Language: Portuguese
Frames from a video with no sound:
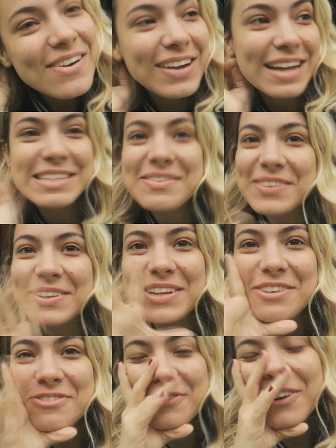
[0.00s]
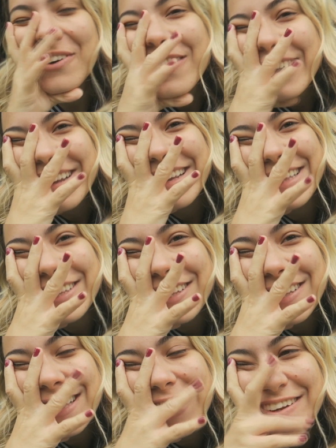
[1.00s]
o casamento ali fora, que é
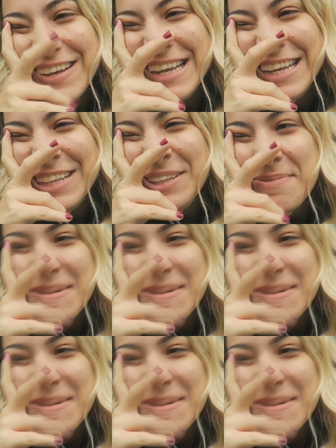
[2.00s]
tudo tão lindo,